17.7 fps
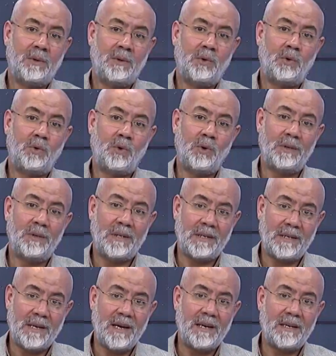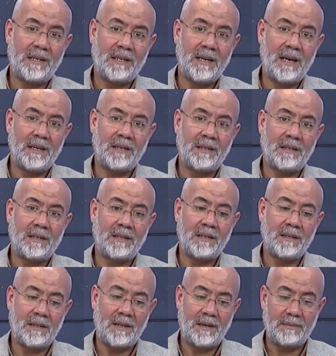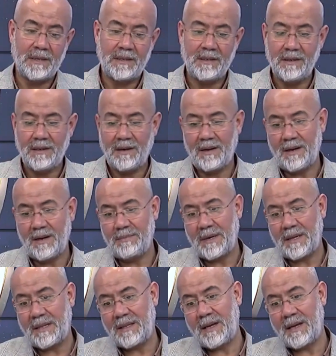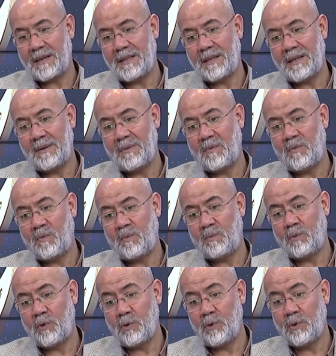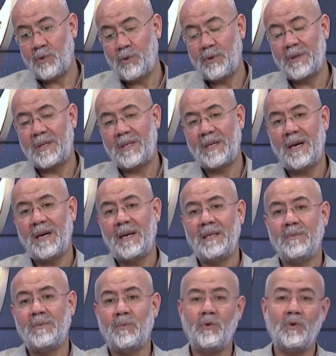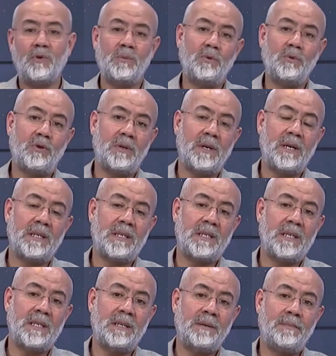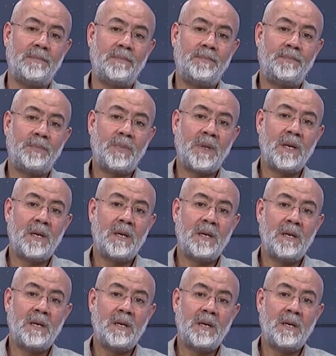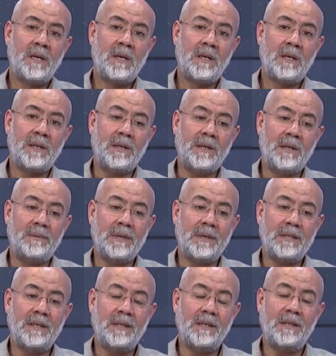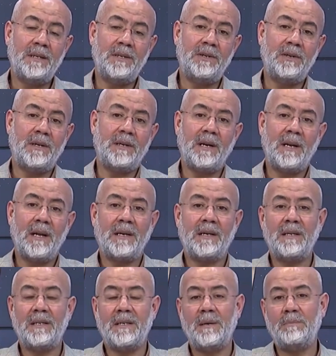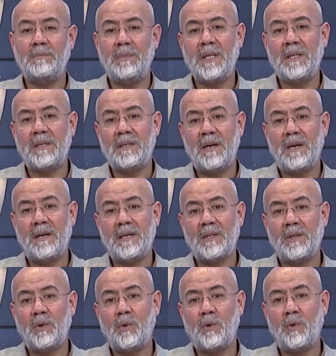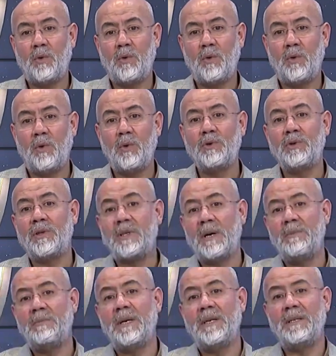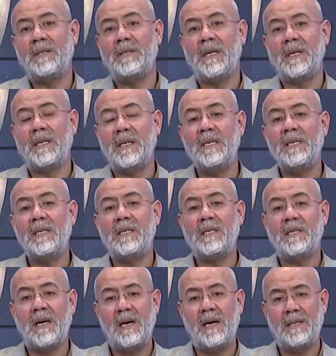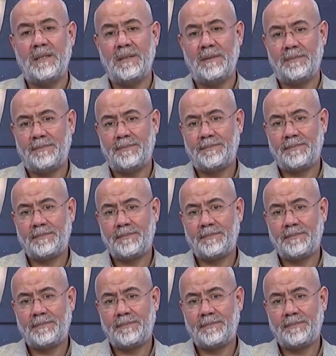söz ederken, kıyametin alametlerini buyururken buyurmuşlar ki, kıyametin nişanelerinden bir tanesi o zamanda insan